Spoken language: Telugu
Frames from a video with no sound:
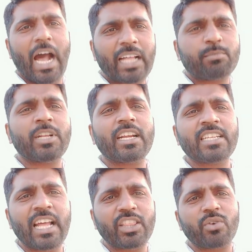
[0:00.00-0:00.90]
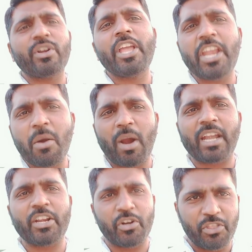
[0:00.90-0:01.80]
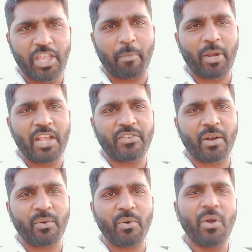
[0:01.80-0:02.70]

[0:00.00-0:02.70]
ఆత్మరక్షణార్థం నేనే వాళ్ళని రెండు దెబ్బలేసాను